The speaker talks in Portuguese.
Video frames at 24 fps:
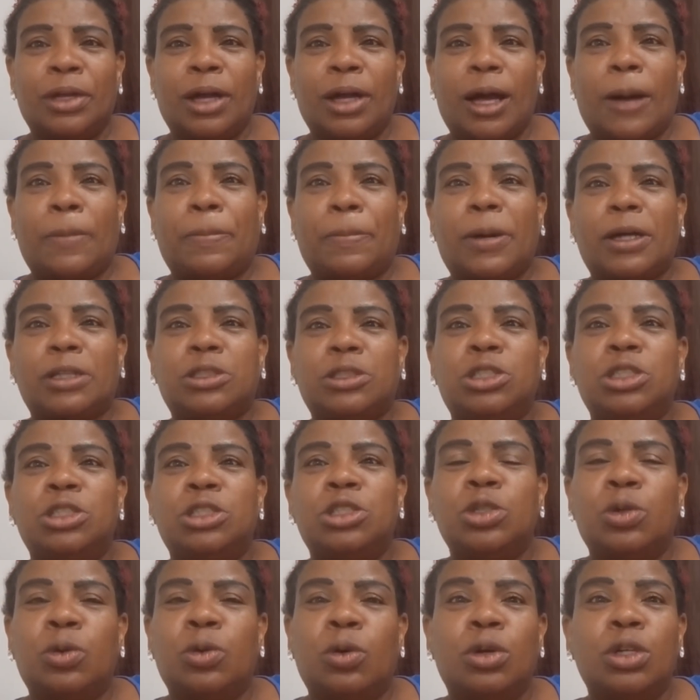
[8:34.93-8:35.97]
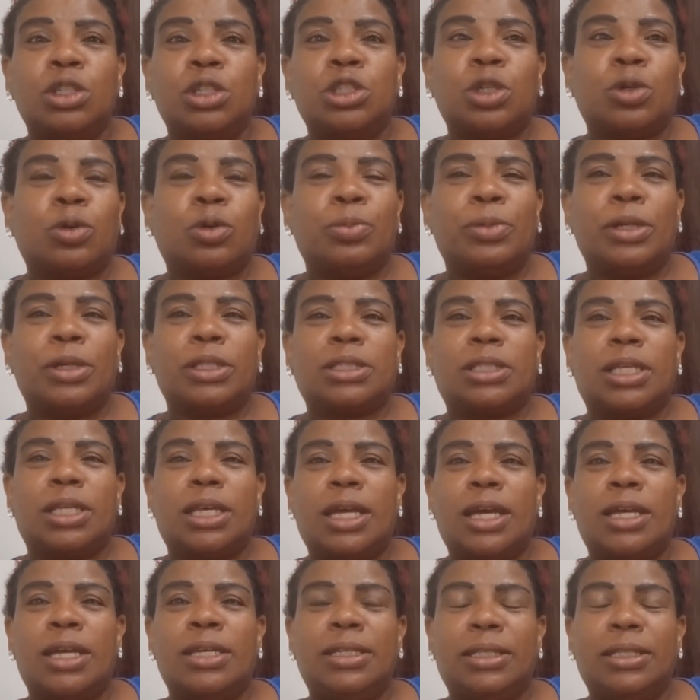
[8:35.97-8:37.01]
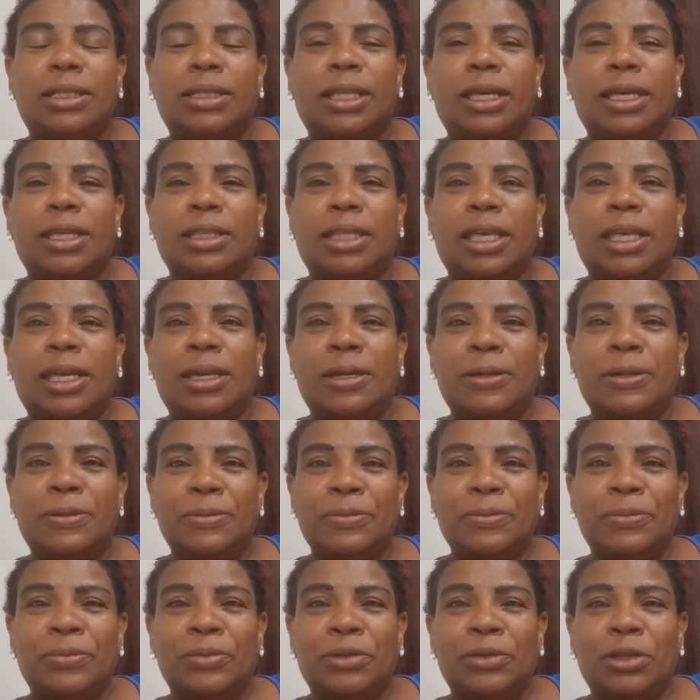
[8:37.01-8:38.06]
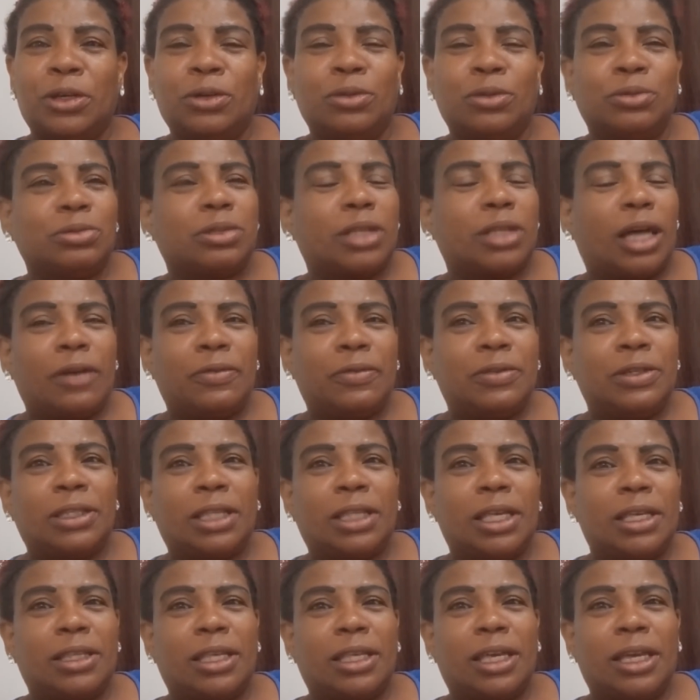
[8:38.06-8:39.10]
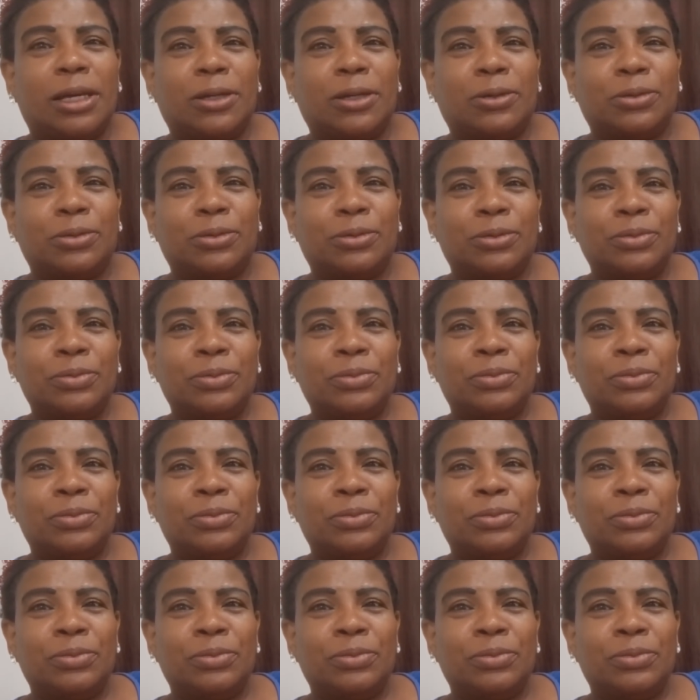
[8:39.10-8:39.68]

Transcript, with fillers: A partir de hoje eu comecei a entender. Eu não estava entendendo.